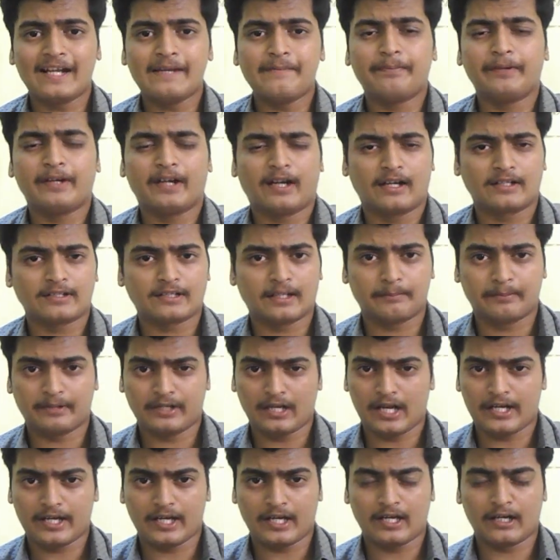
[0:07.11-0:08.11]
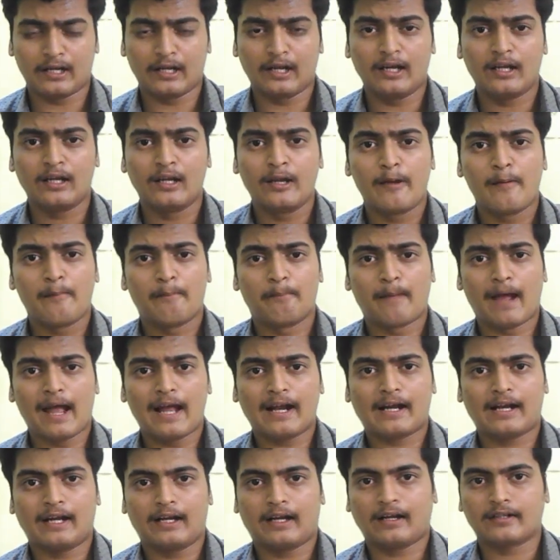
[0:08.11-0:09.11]
ஐபி அட்ரஸ் அப்படின்னா என்ன
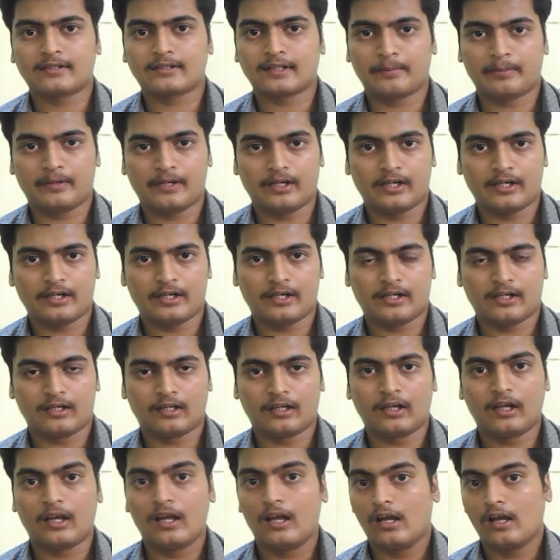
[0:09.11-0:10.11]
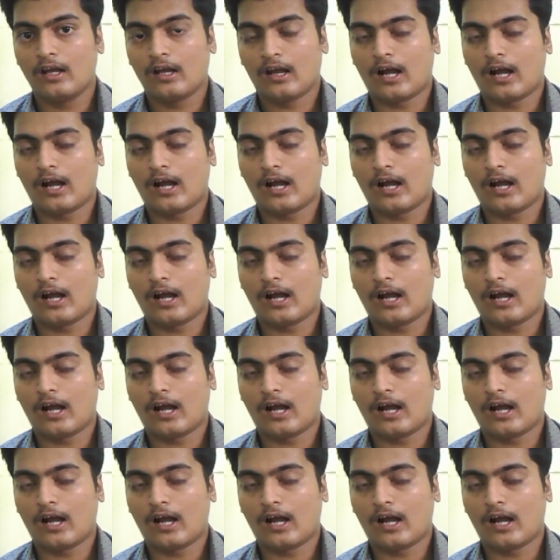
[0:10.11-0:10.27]
மேக் அட்ரஸ் அப்படின்னா என்ன